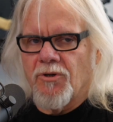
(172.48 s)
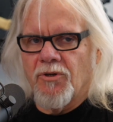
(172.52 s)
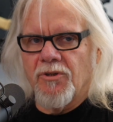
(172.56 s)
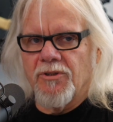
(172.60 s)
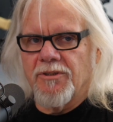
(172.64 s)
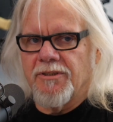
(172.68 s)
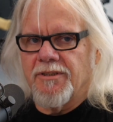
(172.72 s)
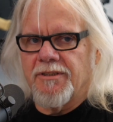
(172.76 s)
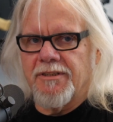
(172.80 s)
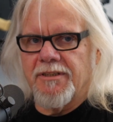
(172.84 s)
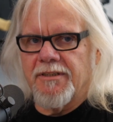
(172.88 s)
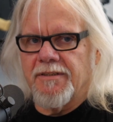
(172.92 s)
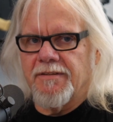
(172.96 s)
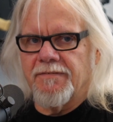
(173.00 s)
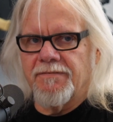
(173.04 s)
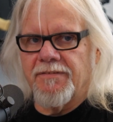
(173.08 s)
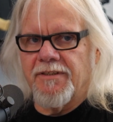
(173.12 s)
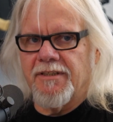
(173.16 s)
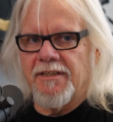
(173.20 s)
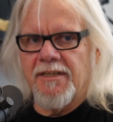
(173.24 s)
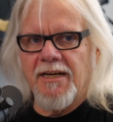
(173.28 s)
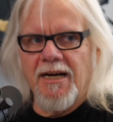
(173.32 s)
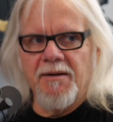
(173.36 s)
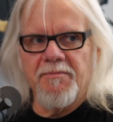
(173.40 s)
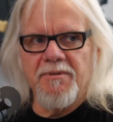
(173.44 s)
und
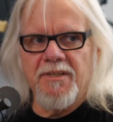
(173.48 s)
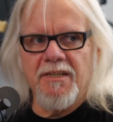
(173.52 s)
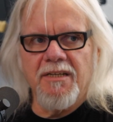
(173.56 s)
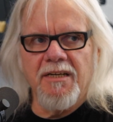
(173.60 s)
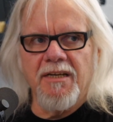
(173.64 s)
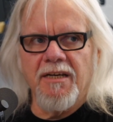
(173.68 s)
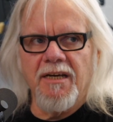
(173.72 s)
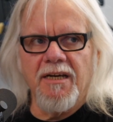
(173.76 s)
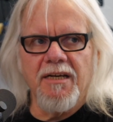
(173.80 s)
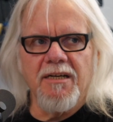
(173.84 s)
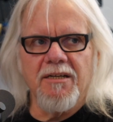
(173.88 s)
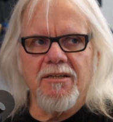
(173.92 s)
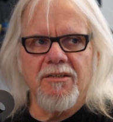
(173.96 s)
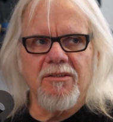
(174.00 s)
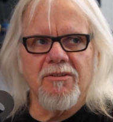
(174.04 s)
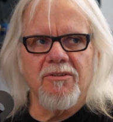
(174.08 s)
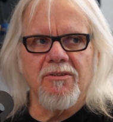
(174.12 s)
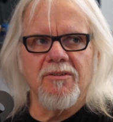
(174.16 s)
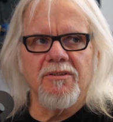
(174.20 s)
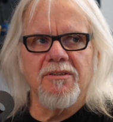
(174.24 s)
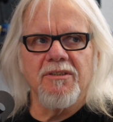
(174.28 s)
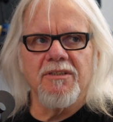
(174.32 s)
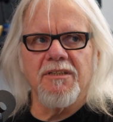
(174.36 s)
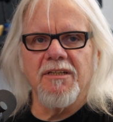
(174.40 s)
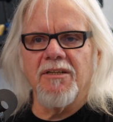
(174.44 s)
wir kamen hierher
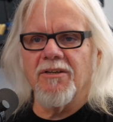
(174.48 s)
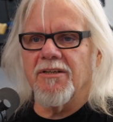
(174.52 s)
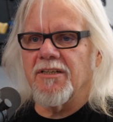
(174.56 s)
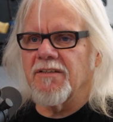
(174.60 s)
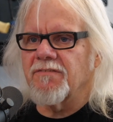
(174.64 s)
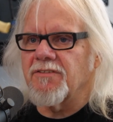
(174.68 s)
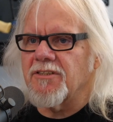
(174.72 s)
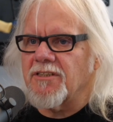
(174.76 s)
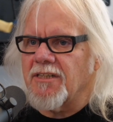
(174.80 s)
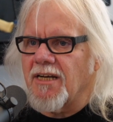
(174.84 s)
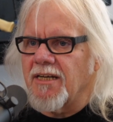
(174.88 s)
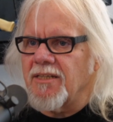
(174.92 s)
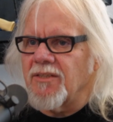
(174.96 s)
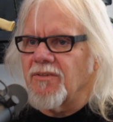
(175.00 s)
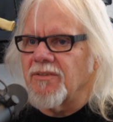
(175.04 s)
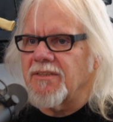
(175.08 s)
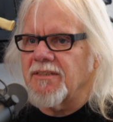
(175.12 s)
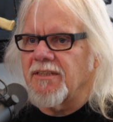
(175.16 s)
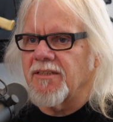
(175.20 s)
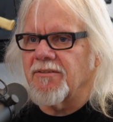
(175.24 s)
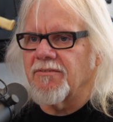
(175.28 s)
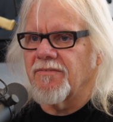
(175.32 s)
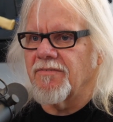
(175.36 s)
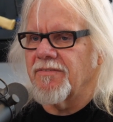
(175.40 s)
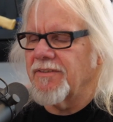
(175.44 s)
und die Leute verstanden
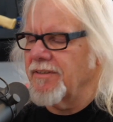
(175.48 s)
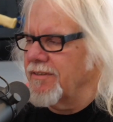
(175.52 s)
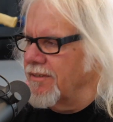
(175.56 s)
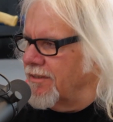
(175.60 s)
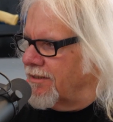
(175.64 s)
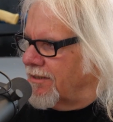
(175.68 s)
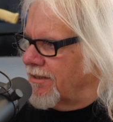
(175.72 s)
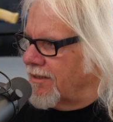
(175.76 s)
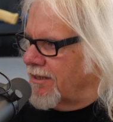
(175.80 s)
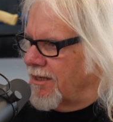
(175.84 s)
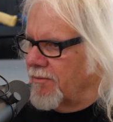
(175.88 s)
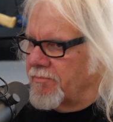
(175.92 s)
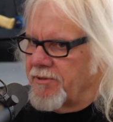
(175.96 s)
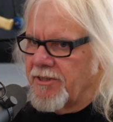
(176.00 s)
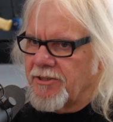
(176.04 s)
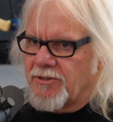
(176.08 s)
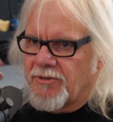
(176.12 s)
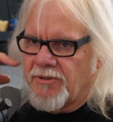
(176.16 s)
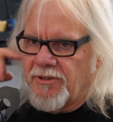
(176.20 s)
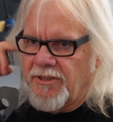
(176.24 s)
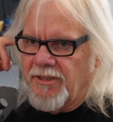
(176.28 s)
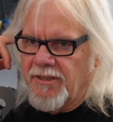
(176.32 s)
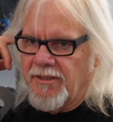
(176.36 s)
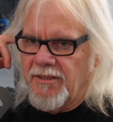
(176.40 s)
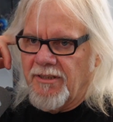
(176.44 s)
uns nicht. Und ich, ich habe hier
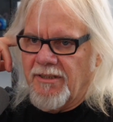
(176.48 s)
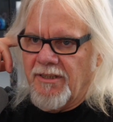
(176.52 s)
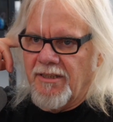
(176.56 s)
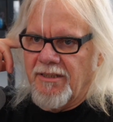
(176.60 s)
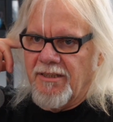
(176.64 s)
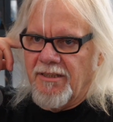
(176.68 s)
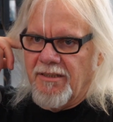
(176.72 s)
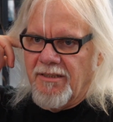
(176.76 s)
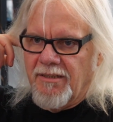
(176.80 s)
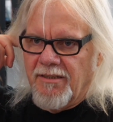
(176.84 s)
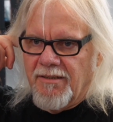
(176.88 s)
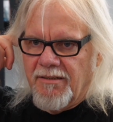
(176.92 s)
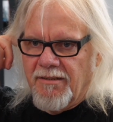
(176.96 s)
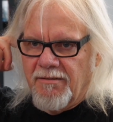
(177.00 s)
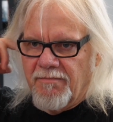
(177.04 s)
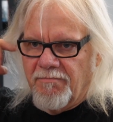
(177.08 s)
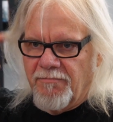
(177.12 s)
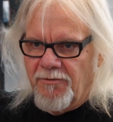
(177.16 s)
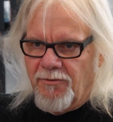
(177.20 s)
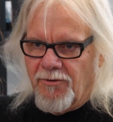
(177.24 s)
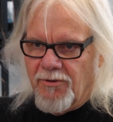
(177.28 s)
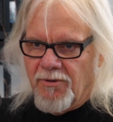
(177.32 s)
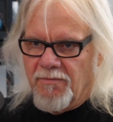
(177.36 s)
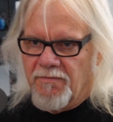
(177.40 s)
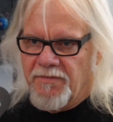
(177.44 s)
studiert am
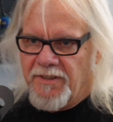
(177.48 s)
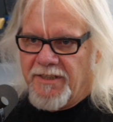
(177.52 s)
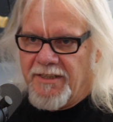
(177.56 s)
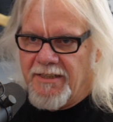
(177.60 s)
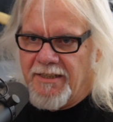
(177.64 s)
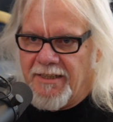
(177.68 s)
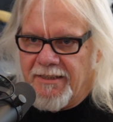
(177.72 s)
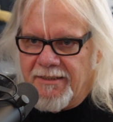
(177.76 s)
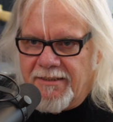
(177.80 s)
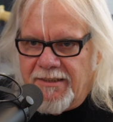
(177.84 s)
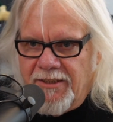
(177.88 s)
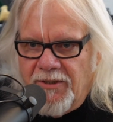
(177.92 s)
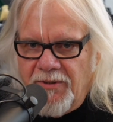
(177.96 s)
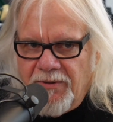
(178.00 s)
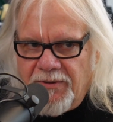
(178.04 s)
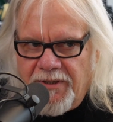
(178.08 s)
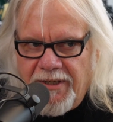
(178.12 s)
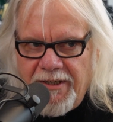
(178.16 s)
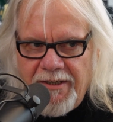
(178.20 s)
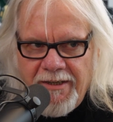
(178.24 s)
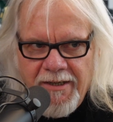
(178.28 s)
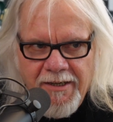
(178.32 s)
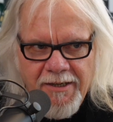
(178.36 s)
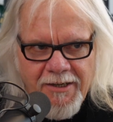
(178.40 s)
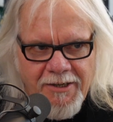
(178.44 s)
Forum Wiedeners
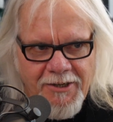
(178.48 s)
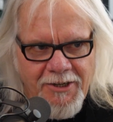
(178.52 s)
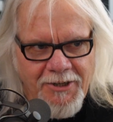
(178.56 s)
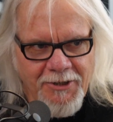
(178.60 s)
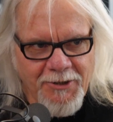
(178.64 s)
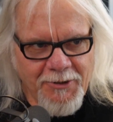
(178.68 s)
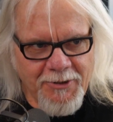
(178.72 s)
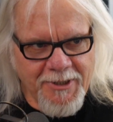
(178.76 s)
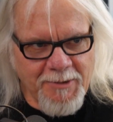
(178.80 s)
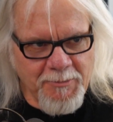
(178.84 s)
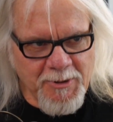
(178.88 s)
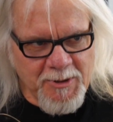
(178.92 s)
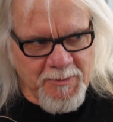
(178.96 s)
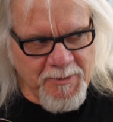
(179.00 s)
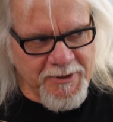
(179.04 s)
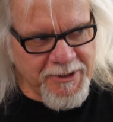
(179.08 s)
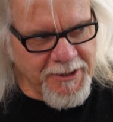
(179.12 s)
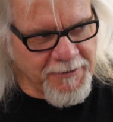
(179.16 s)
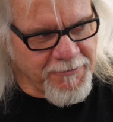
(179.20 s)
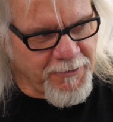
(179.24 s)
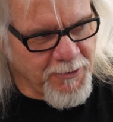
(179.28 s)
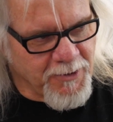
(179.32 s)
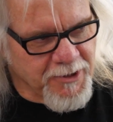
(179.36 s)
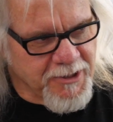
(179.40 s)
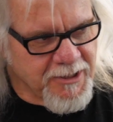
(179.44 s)
Theologie. Ja. Und da muss man
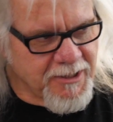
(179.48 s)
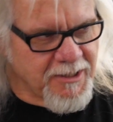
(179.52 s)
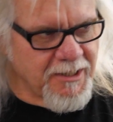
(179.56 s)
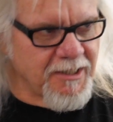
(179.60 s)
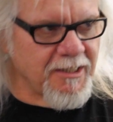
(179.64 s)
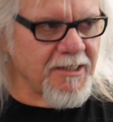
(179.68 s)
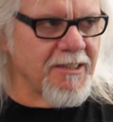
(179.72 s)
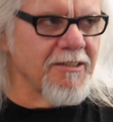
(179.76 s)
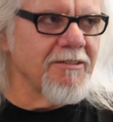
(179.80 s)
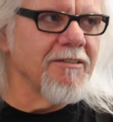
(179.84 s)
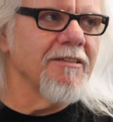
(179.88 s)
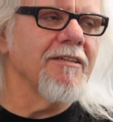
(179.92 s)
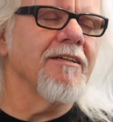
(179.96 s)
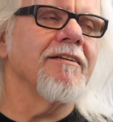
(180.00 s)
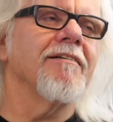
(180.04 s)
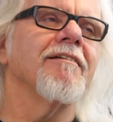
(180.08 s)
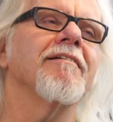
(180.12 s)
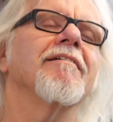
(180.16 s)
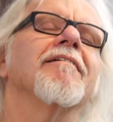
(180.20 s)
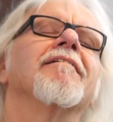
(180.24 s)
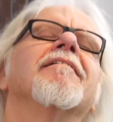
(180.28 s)
sich vorstellen und dann,